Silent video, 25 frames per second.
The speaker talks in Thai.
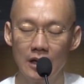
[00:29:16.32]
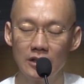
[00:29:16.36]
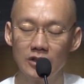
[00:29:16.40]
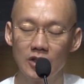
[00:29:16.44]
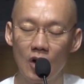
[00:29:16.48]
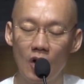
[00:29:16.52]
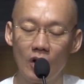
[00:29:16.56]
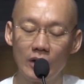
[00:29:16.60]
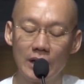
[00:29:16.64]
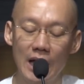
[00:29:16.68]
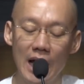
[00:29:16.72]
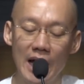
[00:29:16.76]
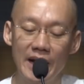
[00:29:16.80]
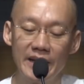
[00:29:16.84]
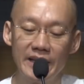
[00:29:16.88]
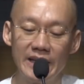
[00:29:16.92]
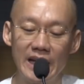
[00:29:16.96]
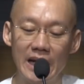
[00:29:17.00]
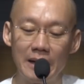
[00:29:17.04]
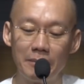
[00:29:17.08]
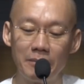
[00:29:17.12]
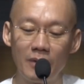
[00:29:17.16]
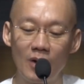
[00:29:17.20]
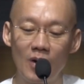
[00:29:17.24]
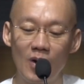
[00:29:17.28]
ทั้งสองท่าน
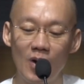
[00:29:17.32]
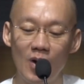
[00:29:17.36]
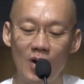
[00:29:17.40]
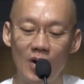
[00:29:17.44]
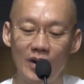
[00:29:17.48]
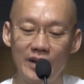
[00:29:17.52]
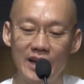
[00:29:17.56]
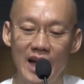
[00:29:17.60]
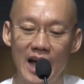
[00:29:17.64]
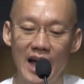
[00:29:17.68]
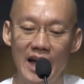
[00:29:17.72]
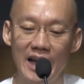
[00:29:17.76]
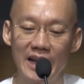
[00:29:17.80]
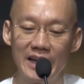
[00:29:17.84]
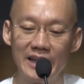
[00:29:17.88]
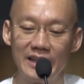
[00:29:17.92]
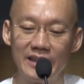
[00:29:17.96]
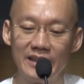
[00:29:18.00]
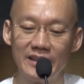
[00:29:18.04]
เนี่ยพอได้